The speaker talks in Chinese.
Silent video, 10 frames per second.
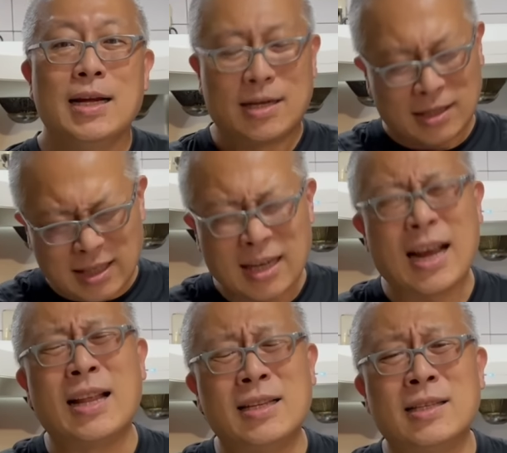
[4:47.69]
可是
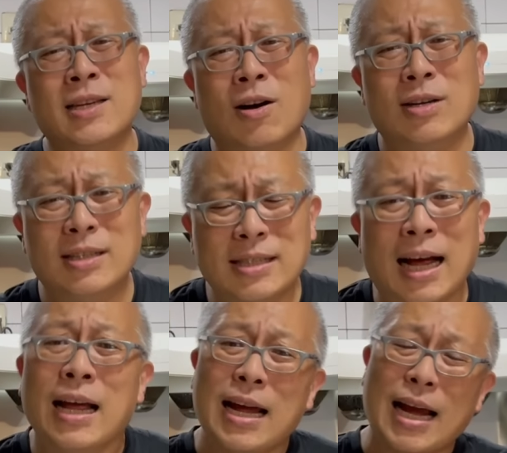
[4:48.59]
看着这小儿子
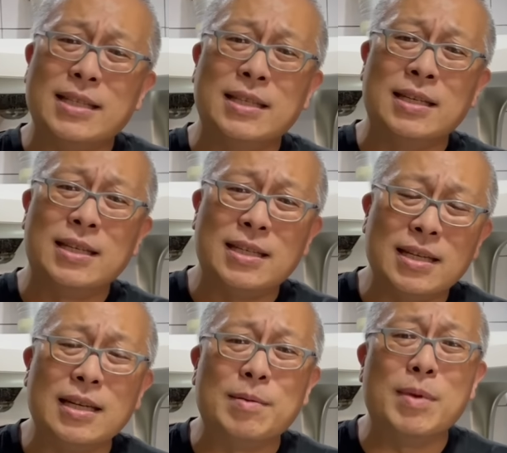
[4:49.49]
啊，还是
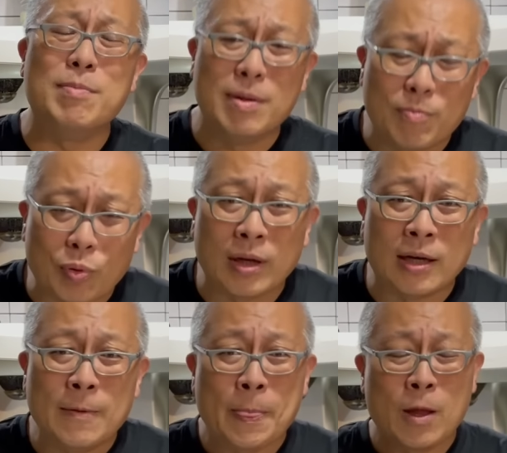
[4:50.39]
心里闷闷不乐。